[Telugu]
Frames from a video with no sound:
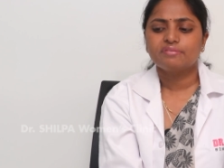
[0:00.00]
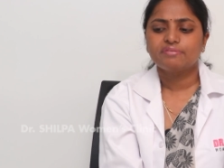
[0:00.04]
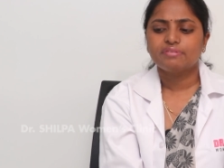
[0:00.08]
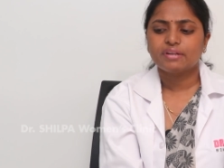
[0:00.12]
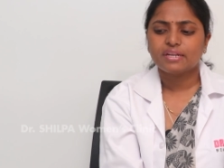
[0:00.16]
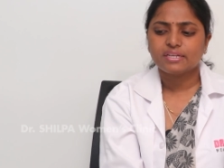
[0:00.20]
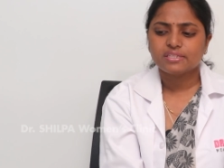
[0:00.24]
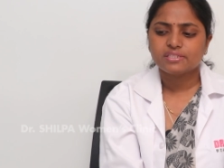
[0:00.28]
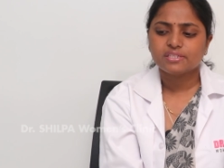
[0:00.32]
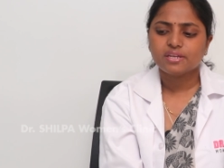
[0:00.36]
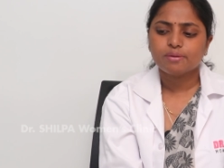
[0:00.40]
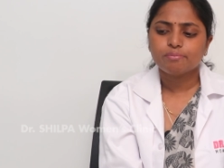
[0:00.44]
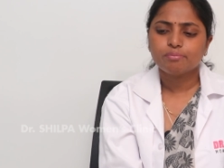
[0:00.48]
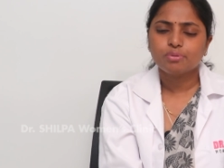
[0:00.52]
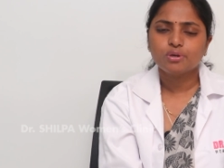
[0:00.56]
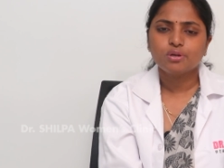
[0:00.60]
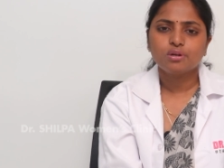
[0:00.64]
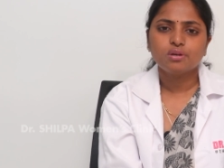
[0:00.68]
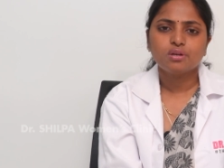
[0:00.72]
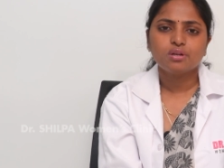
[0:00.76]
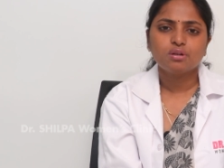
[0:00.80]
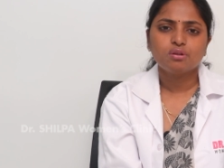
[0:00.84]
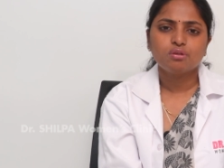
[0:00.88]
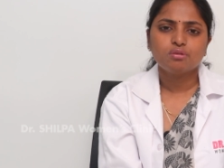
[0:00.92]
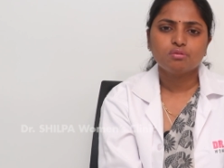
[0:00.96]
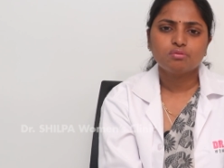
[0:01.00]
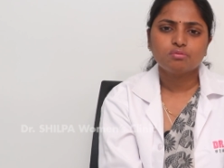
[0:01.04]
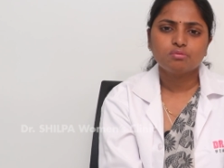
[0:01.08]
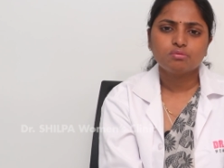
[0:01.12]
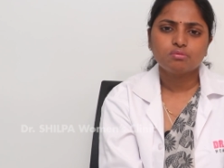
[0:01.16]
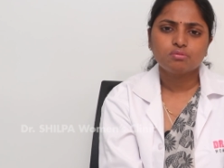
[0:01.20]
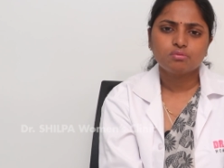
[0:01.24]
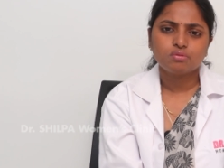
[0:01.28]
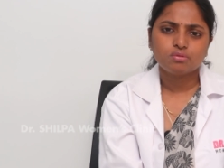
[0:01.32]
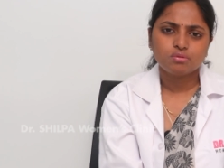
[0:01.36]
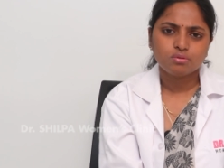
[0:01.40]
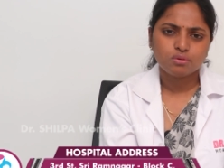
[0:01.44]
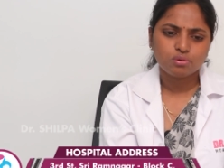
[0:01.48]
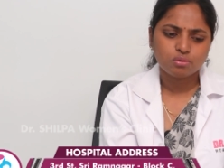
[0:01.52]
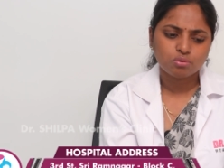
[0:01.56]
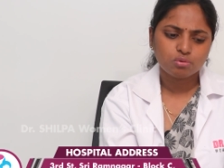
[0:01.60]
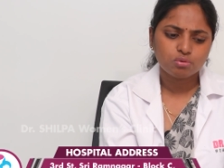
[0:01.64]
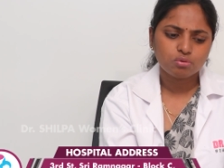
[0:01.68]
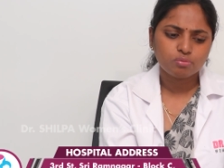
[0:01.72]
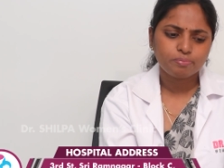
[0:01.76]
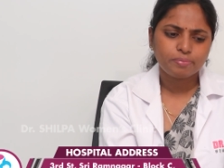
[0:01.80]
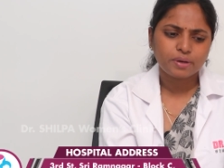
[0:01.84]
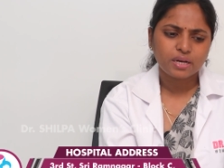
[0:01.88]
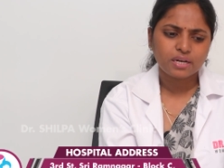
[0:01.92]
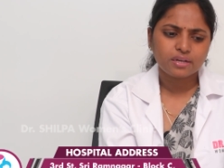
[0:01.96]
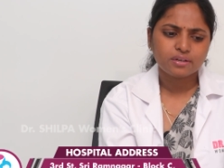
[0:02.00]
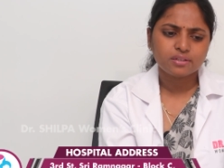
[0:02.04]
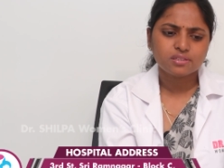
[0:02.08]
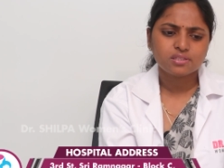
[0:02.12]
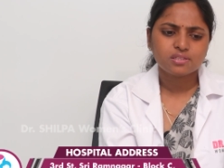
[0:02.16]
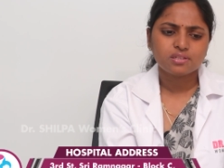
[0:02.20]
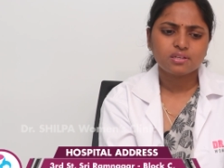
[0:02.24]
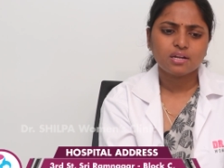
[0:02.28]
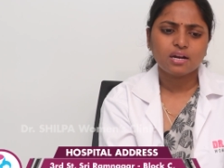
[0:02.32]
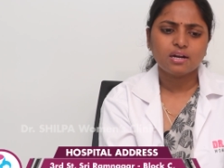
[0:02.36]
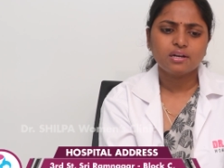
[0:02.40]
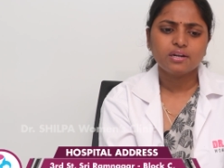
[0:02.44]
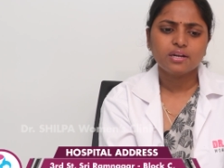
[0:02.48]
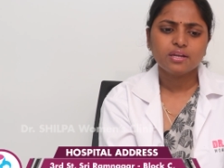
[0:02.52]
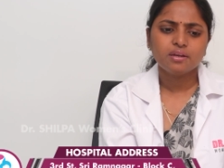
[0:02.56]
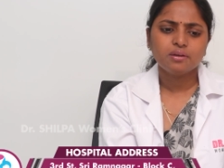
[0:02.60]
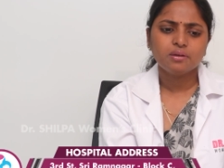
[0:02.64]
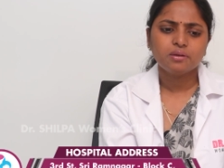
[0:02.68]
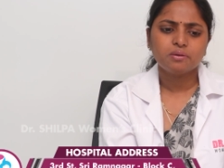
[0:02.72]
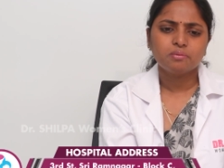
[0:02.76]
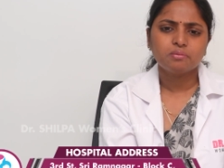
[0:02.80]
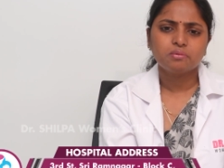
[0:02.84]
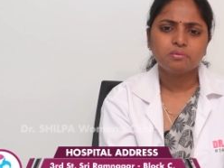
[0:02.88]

ఫర్ ఎగ్జాంపుల్ లో ప్రెగ్నెన్సీ అంటే